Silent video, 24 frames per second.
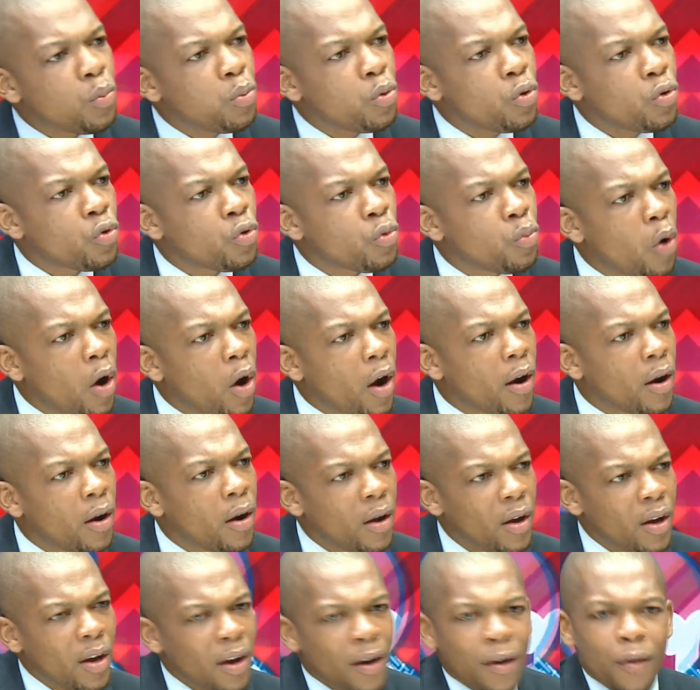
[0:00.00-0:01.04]
bouts du mois
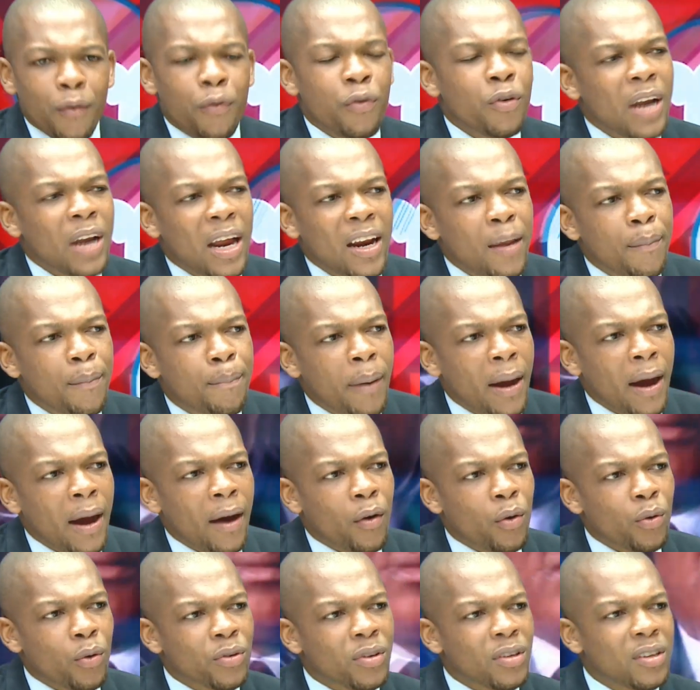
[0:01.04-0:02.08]
vous n'allez pas
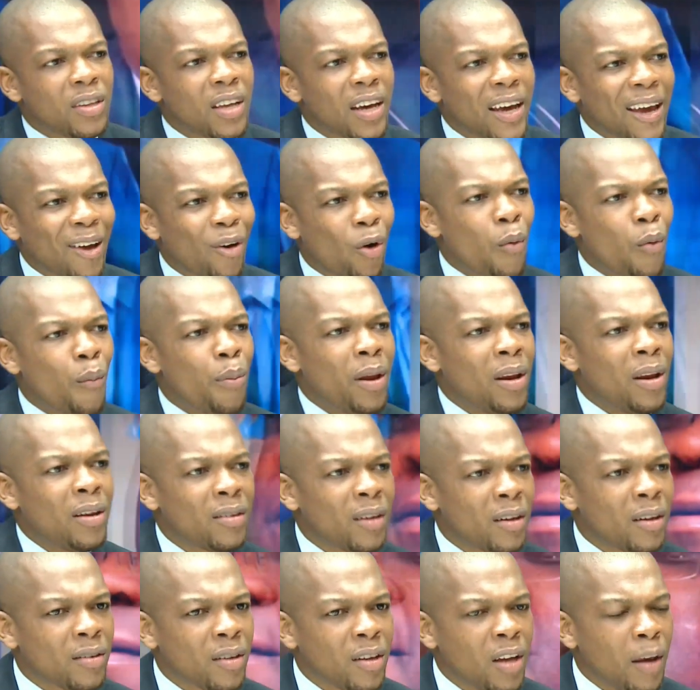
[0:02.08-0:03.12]
considérer qu'on peut les
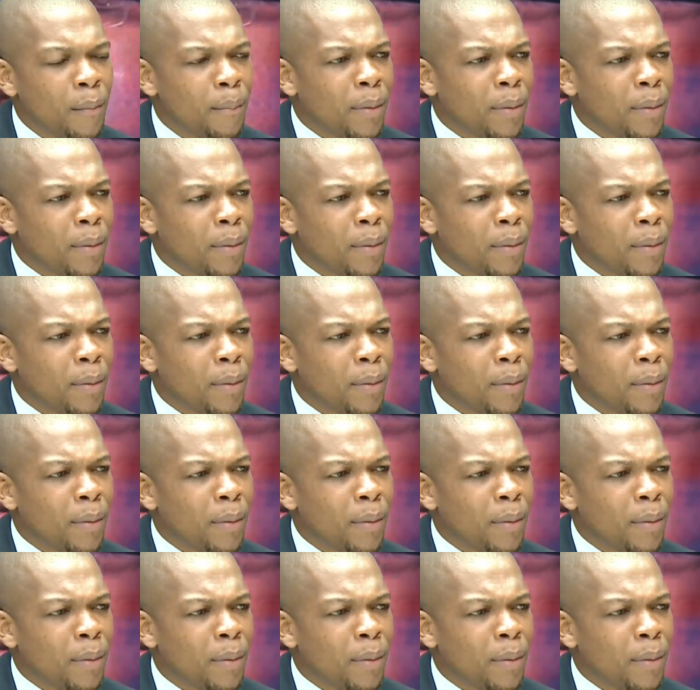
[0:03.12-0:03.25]
enseignants